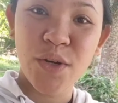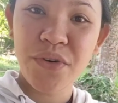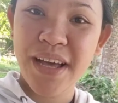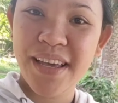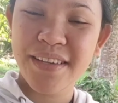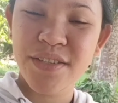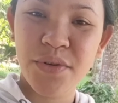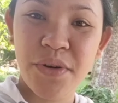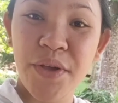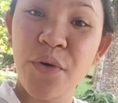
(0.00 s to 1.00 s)
Hello
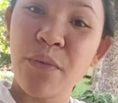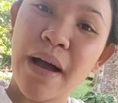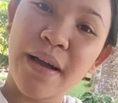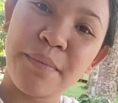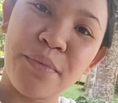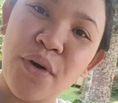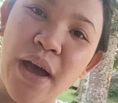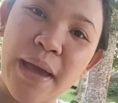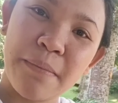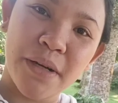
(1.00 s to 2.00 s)
guys! So ngayong umaga
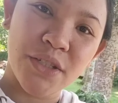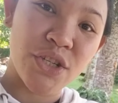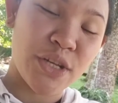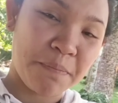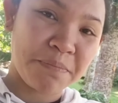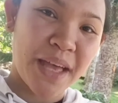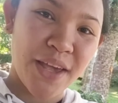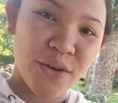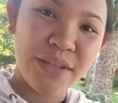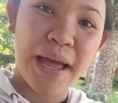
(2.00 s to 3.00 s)
po ay mag-ship
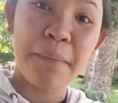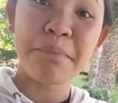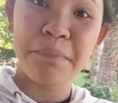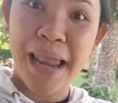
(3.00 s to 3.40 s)
tayo ng